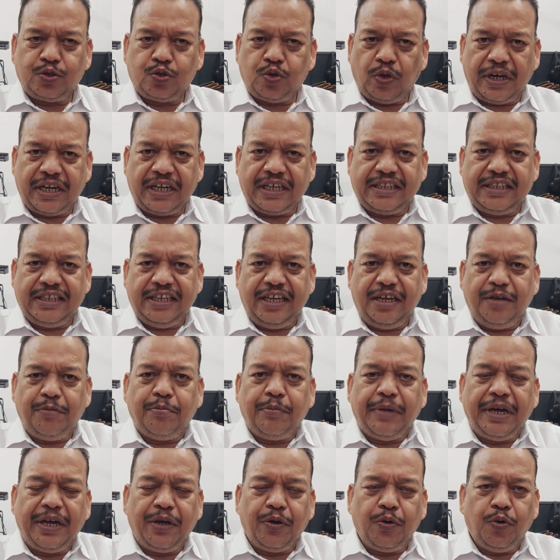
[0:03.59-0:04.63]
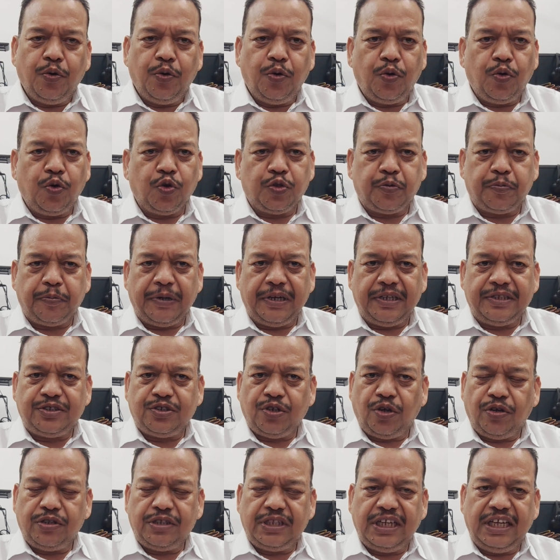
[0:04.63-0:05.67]
स्वागत है मैं हूं उत्पल
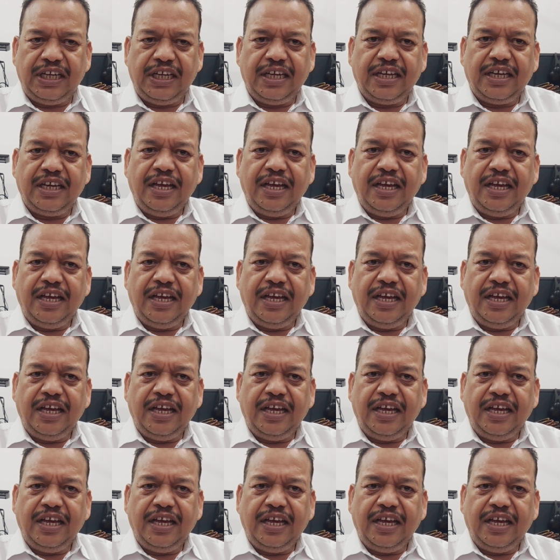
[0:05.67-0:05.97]
चौधरी